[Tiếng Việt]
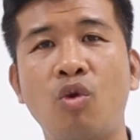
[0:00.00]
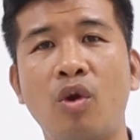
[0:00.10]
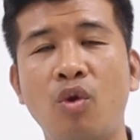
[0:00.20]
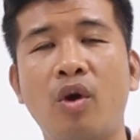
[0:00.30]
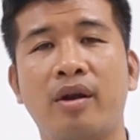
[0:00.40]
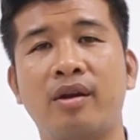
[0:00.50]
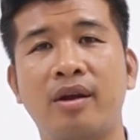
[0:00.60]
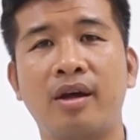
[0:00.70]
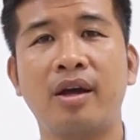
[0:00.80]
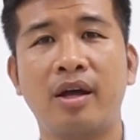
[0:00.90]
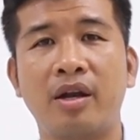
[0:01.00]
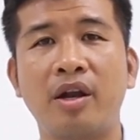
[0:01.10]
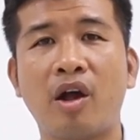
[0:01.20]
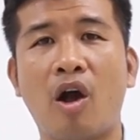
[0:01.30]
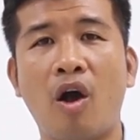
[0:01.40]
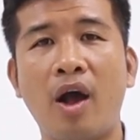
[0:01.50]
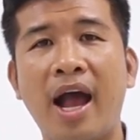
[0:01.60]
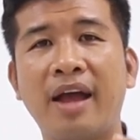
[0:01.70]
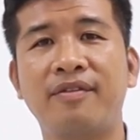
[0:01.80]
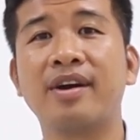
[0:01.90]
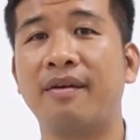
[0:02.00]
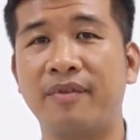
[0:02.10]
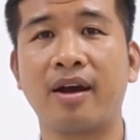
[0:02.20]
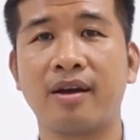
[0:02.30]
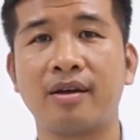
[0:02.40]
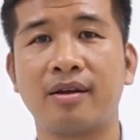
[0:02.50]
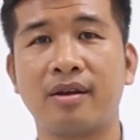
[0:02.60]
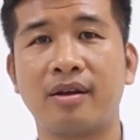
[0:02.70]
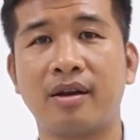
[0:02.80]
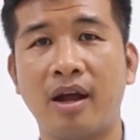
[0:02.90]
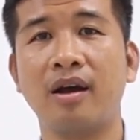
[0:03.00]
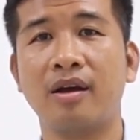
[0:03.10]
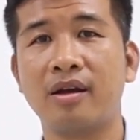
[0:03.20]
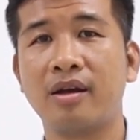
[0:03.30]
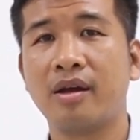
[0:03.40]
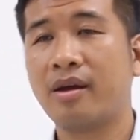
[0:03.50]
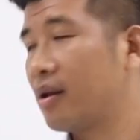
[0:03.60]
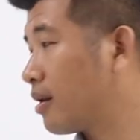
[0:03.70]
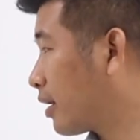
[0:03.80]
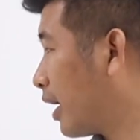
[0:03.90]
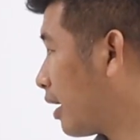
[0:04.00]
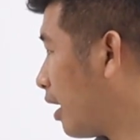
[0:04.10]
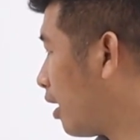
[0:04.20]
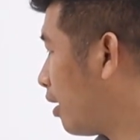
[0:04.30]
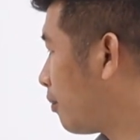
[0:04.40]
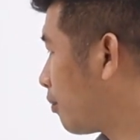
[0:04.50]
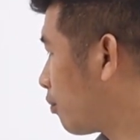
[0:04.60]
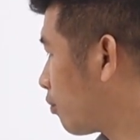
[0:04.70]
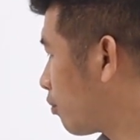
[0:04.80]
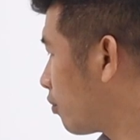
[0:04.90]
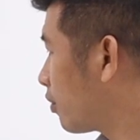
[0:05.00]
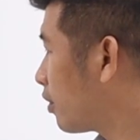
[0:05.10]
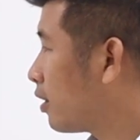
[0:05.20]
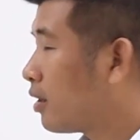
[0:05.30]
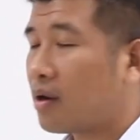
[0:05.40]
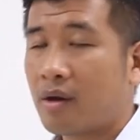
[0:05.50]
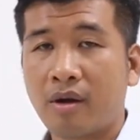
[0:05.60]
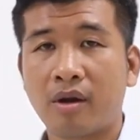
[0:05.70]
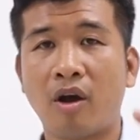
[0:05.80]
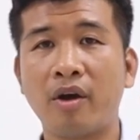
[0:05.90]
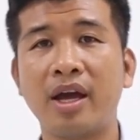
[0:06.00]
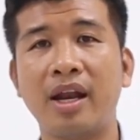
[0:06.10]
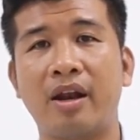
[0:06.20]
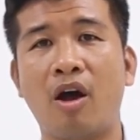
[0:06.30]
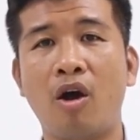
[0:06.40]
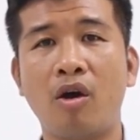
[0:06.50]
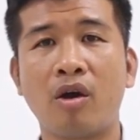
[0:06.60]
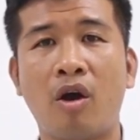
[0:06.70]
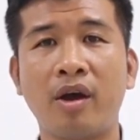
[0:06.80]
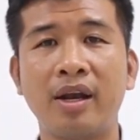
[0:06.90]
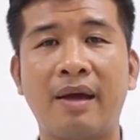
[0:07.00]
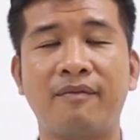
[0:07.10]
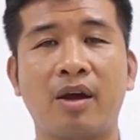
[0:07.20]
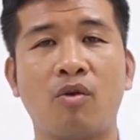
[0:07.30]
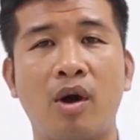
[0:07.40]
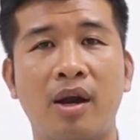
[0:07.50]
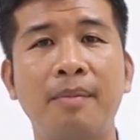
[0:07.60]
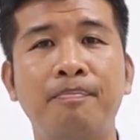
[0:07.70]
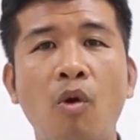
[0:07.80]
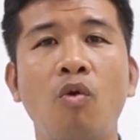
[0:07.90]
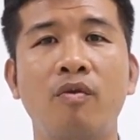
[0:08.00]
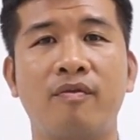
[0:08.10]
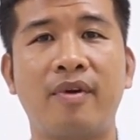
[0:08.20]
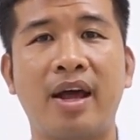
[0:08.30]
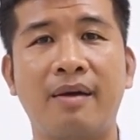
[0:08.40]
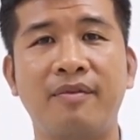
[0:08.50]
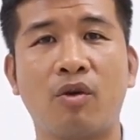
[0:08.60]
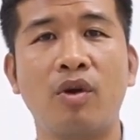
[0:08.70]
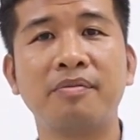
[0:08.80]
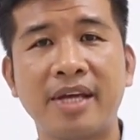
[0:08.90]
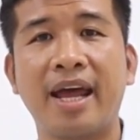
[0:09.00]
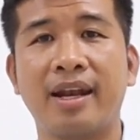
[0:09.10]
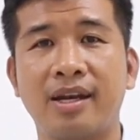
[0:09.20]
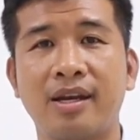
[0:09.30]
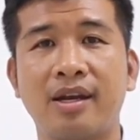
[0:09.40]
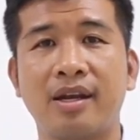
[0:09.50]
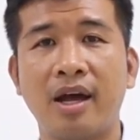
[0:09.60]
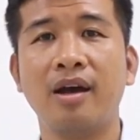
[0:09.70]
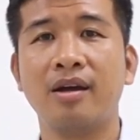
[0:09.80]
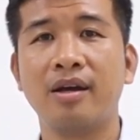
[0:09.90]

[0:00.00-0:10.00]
luôn luôn nó có hai phương làm việc đó thì um, có nghĩa là nó có cái làm việc của lớp mũ và làm việc của lớp sàn đó